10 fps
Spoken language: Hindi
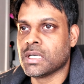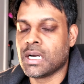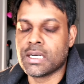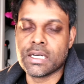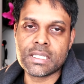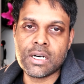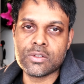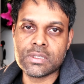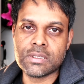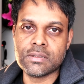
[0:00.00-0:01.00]
हंड्रेड
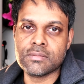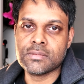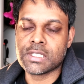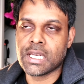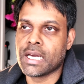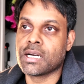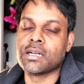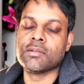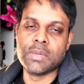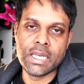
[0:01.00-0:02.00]
थाउजेंड से
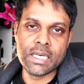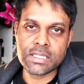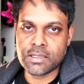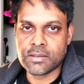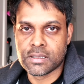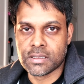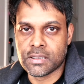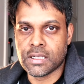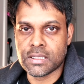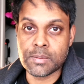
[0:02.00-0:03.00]
लेकर मिलियन तक
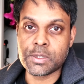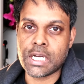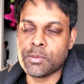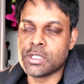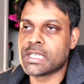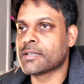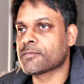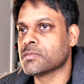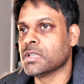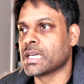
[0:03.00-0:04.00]
सब्सक्राइबर्स हैं
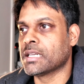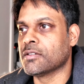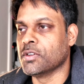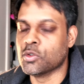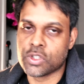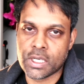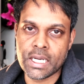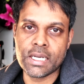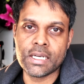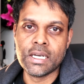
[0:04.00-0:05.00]
लेकिन व्यूज़
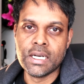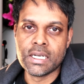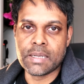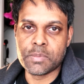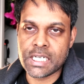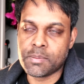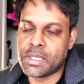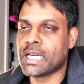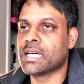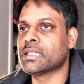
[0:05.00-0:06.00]
उन्हें टेन परसेंट भी
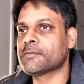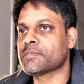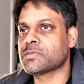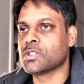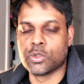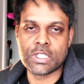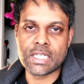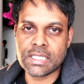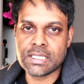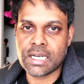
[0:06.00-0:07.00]
नहीं आते तो कुछ
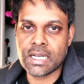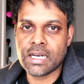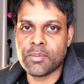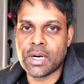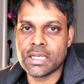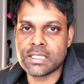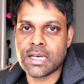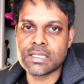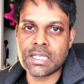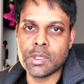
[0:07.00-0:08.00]
ऐसे ही चक्कर है हमारे
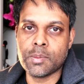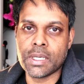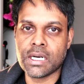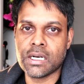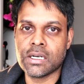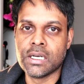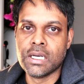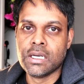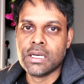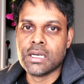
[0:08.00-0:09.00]
चैनल्स का भी मेरा
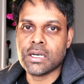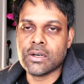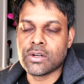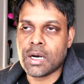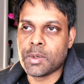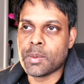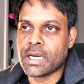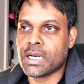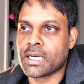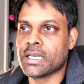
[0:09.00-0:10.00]
और आमिर भाई
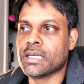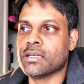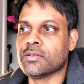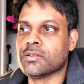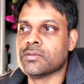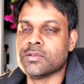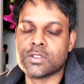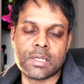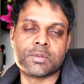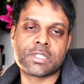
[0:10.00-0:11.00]
का के
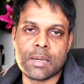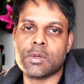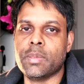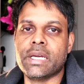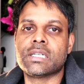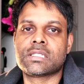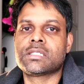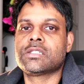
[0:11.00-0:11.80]
सब्सक्राइबर बेस